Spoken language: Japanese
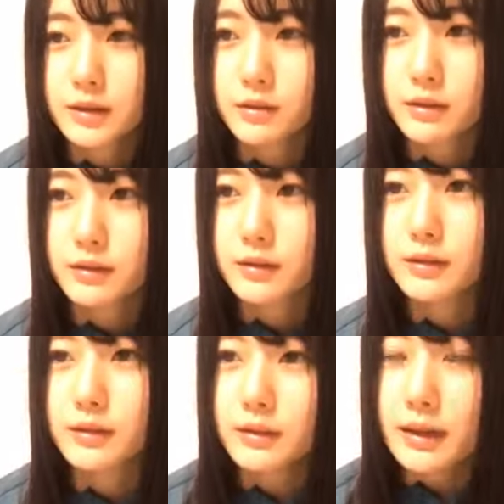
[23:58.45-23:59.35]
とは
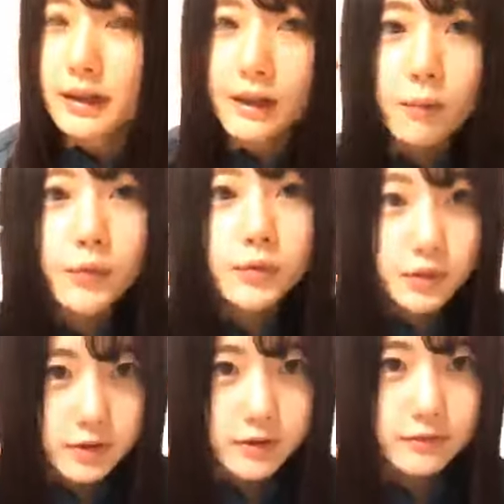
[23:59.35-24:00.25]

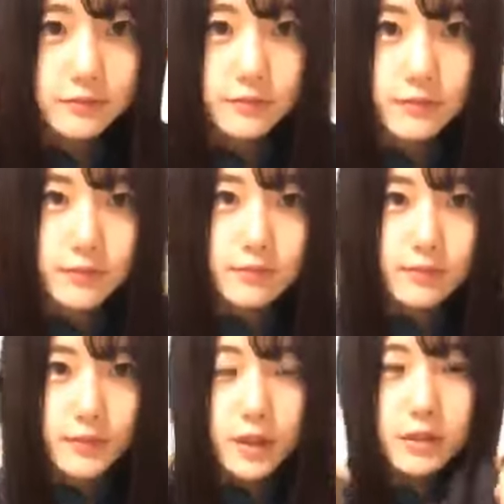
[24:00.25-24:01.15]
エアーポッツ
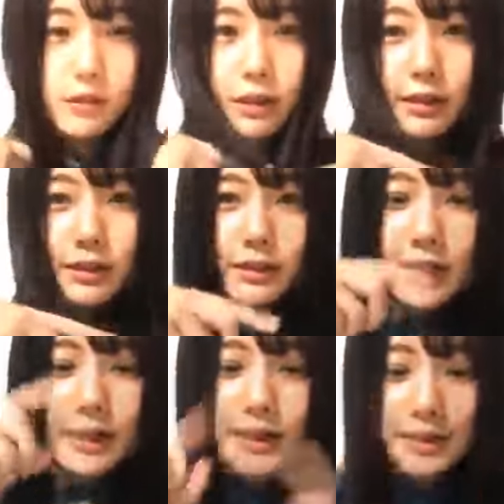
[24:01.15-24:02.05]
あとは
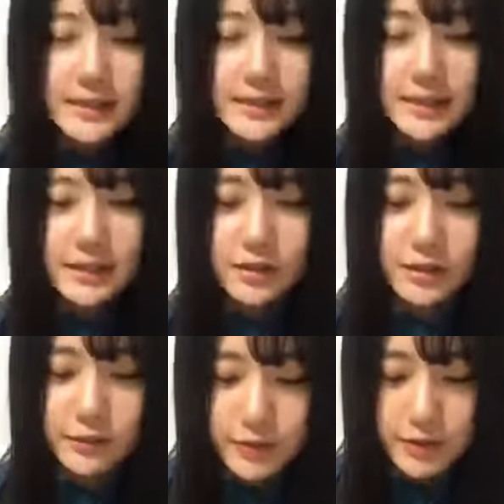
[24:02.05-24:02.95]
携帯に CD
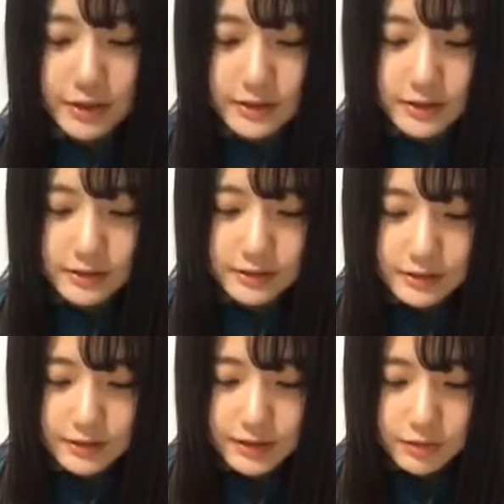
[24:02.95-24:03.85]
取り込めるやつが
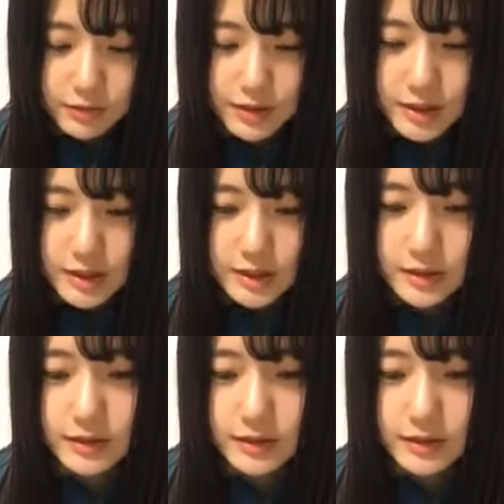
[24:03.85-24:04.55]
欲しい、